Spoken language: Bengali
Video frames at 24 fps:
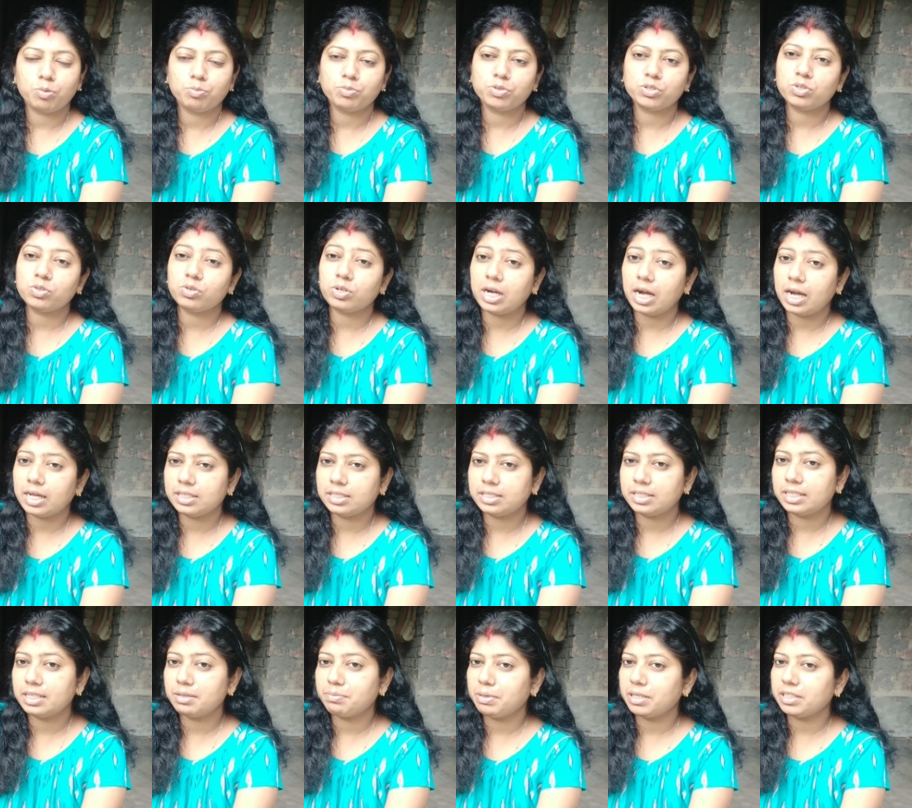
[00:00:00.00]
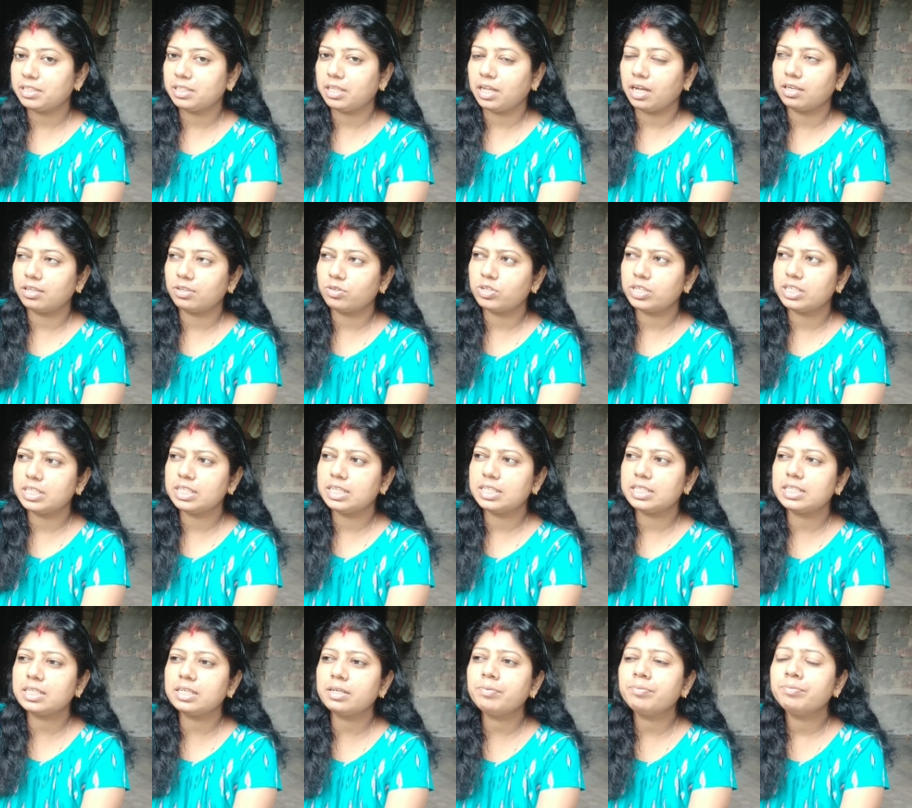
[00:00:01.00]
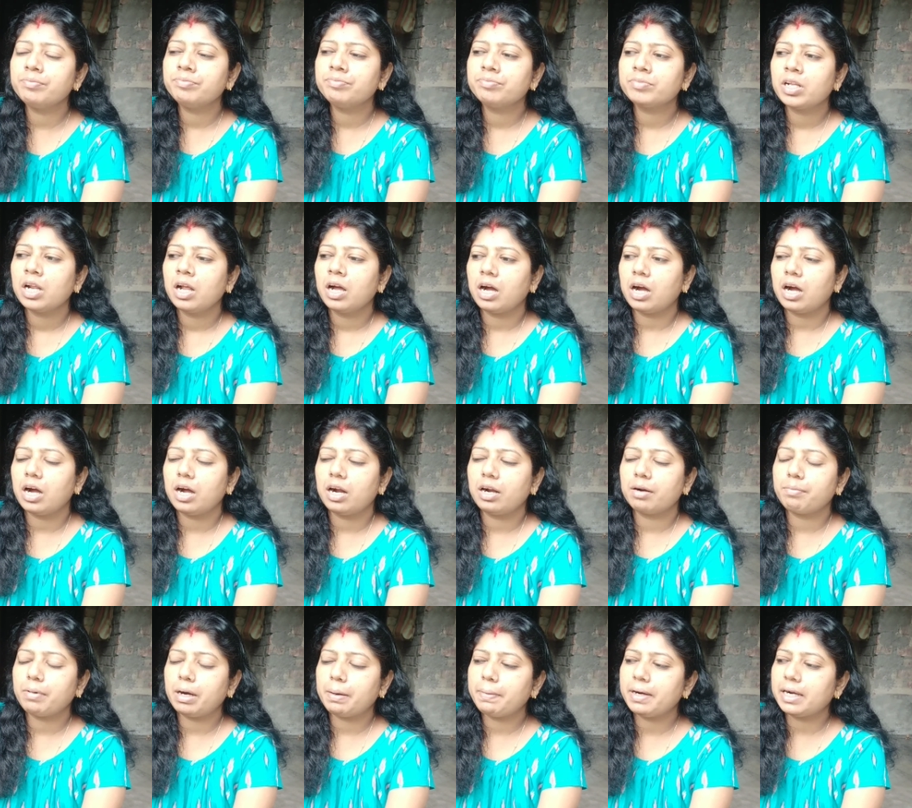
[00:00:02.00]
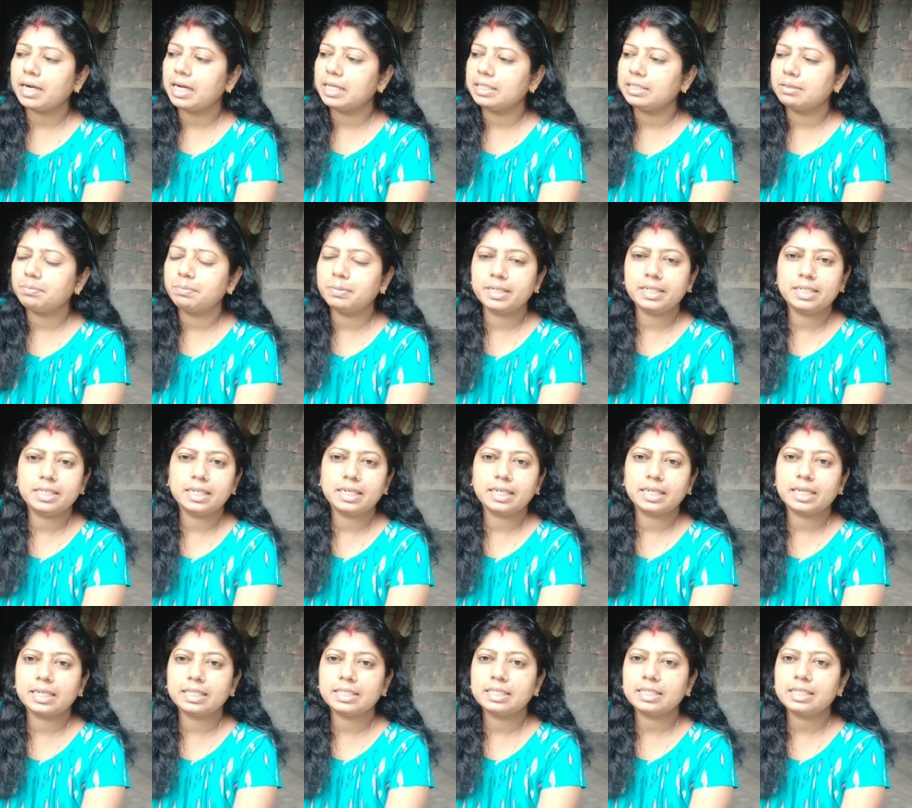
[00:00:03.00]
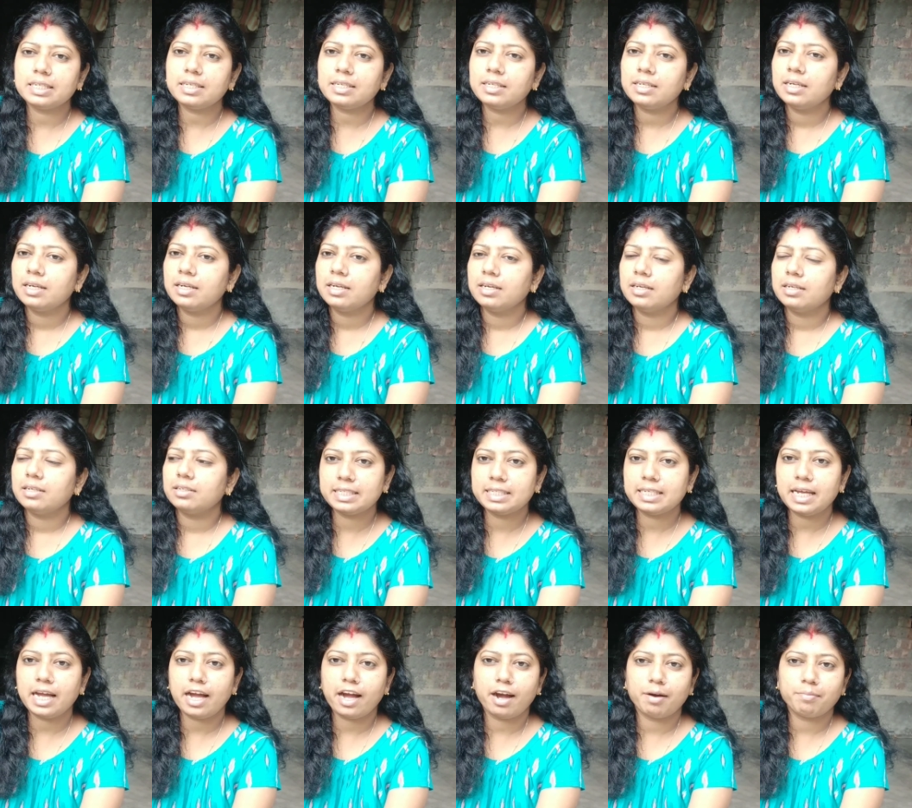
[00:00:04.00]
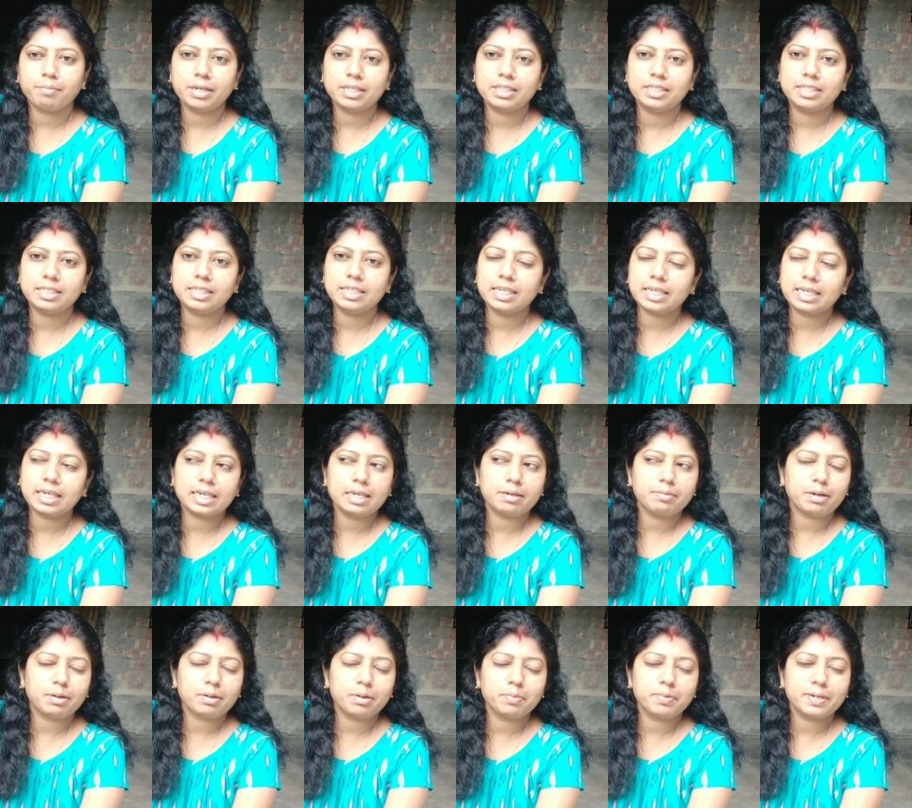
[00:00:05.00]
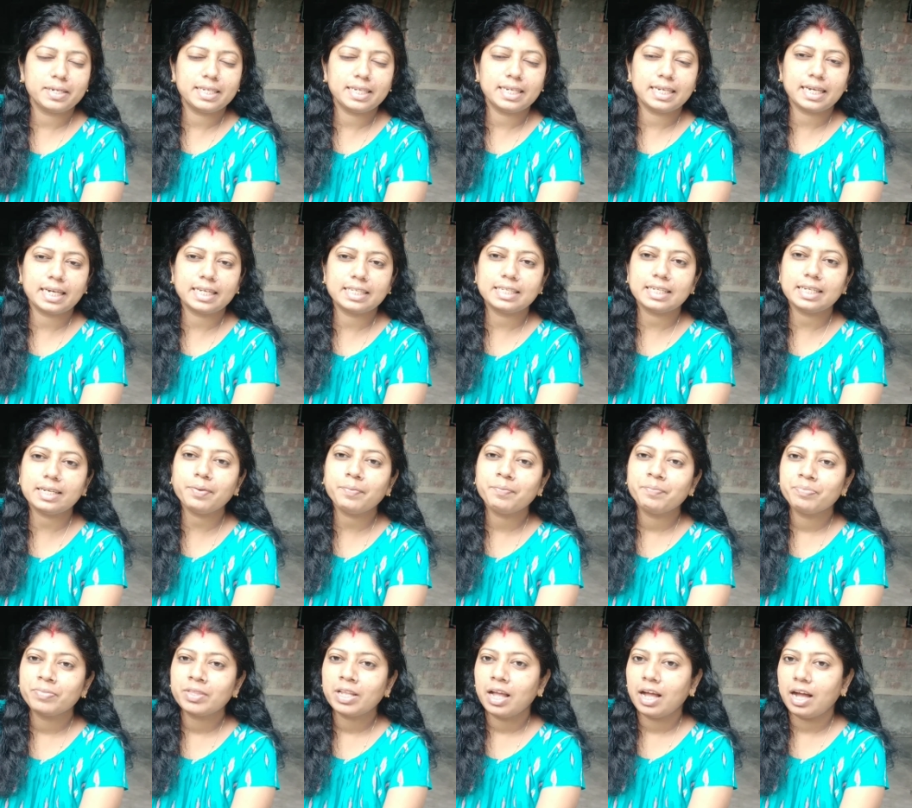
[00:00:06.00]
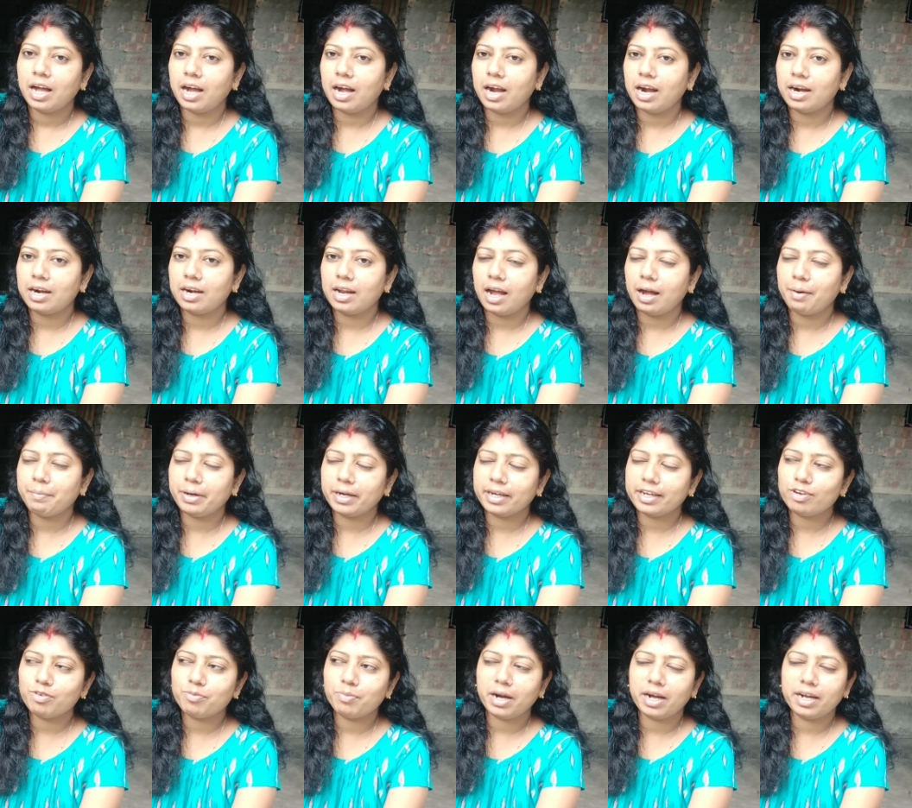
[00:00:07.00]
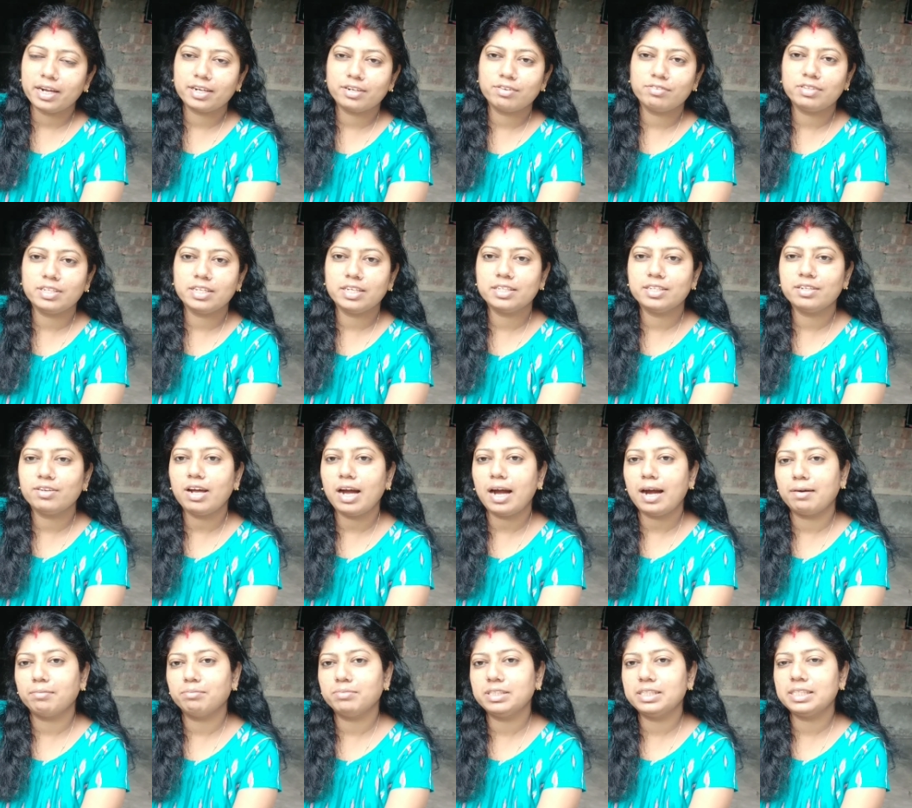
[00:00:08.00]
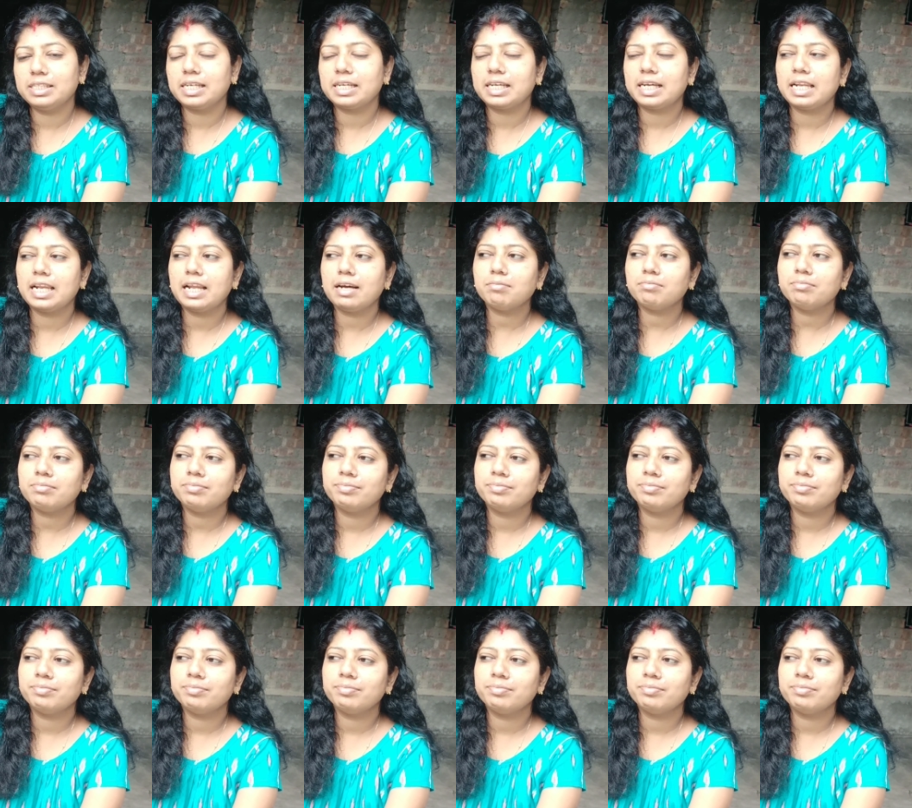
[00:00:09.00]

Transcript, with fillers: সমস্ত কাজ সেরে মা স্নান করে নিয়েছে আর বাবা কাজে বেরিয়ে গেছে আমার চিড়ে খেয়ে বাবা বেরিয়ে গেছে আর আমাকেও মা একটু দিয়ে দিল আম চিড়ে খেলাম